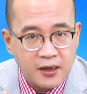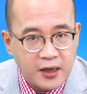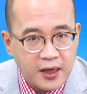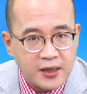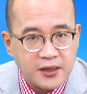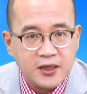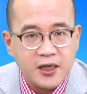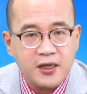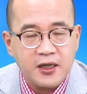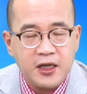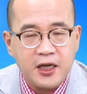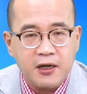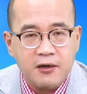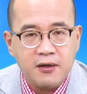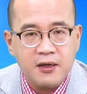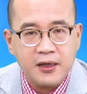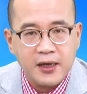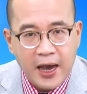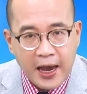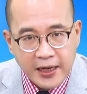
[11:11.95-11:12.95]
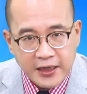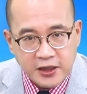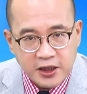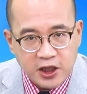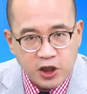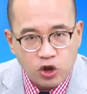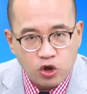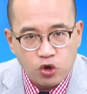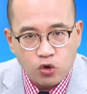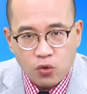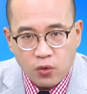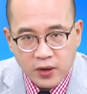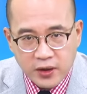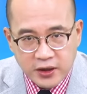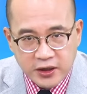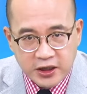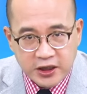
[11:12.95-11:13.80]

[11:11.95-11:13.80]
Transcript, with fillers: 认真听，看清楚，